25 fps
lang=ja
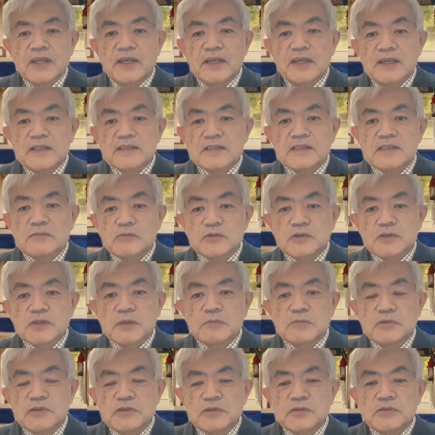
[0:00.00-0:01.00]
えー、もう
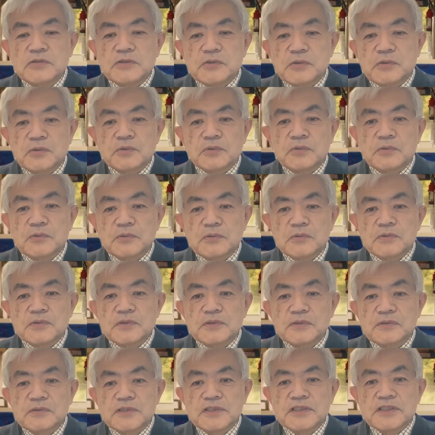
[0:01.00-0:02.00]
西武球場の
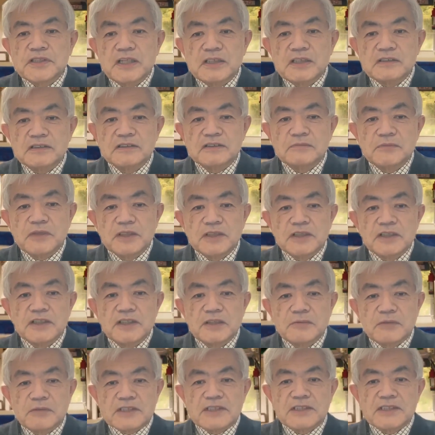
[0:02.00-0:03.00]
すぐ近くまで来
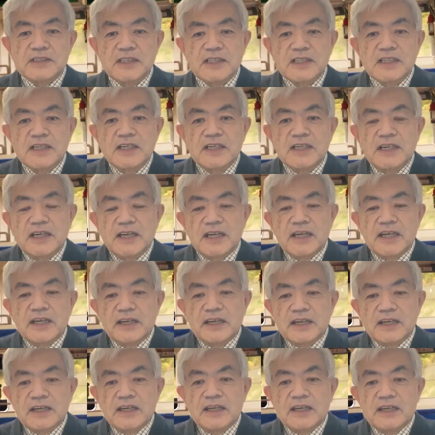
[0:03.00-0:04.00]
てます。
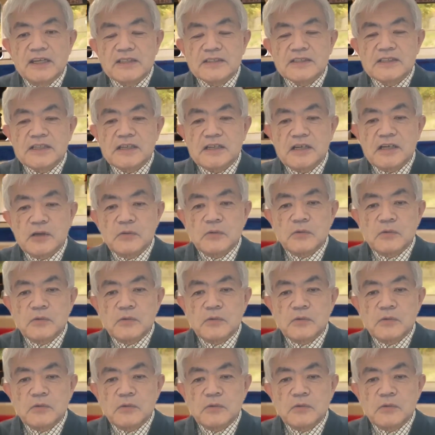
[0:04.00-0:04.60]
えー、坂